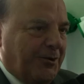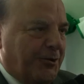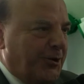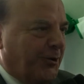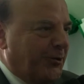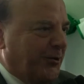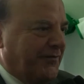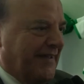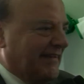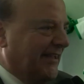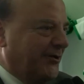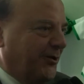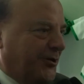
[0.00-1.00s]
con i colori
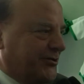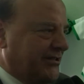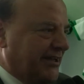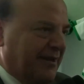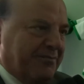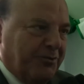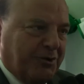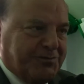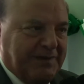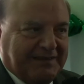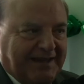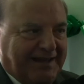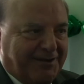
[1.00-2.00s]
verdi addosso sarebbe uno
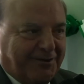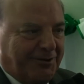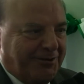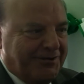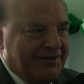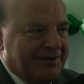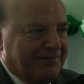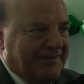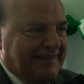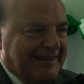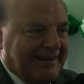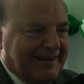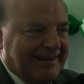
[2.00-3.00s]
spettacolo
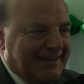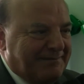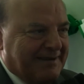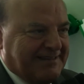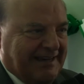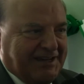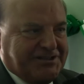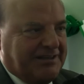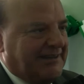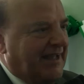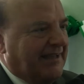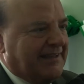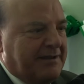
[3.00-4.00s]
vederli in mezzo alla
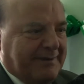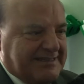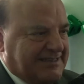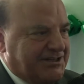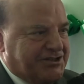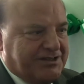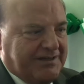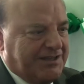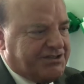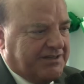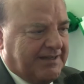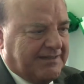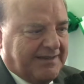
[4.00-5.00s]
città, nei passeggini
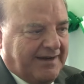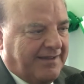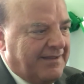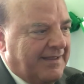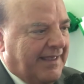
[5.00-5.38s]
eccetera